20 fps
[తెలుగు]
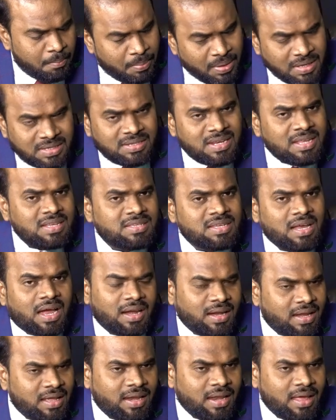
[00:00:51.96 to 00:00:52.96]
బిజినెస్
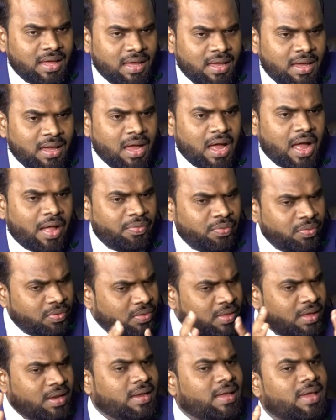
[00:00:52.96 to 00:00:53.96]
అంటేనే
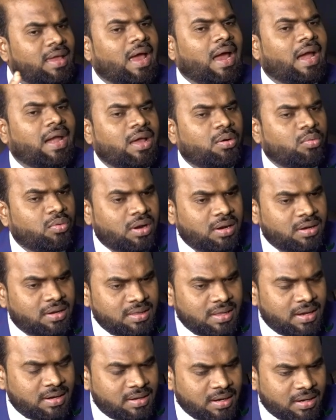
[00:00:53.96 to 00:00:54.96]
అందరికీ ఐడియా
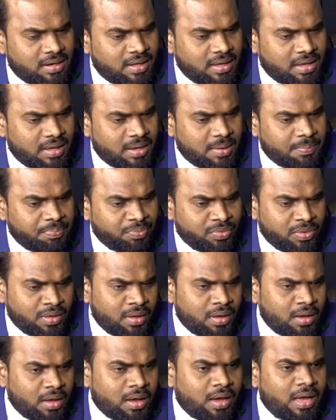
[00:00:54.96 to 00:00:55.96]
ఉన్నట్టుంది ఏంటంటే
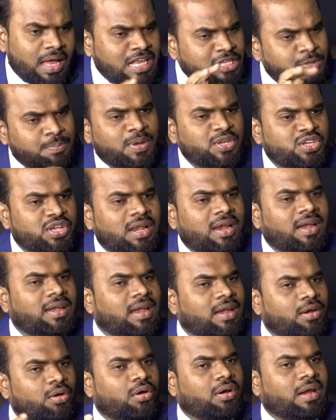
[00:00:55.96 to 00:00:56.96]
ఎస్పెషల్గా
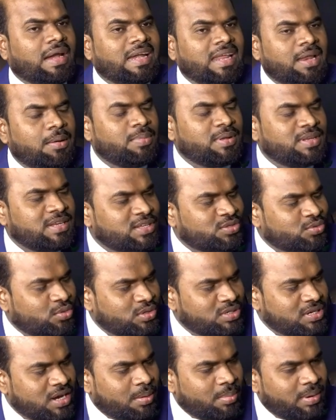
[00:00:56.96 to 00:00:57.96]
నేను రీటైల్ బిజినెస్
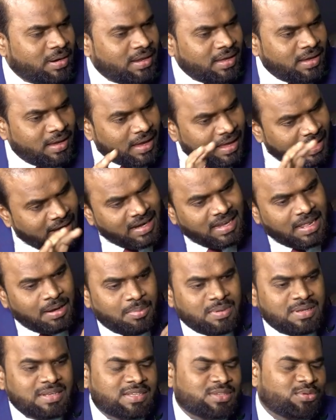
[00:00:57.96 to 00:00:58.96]
కోచ్ కాబట్టి రీటైల్
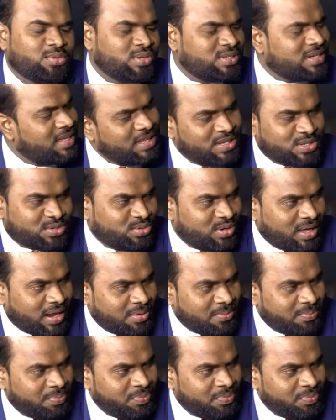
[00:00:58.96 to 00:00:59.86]
బిజినెస్ గురించే తీసుకుంటాను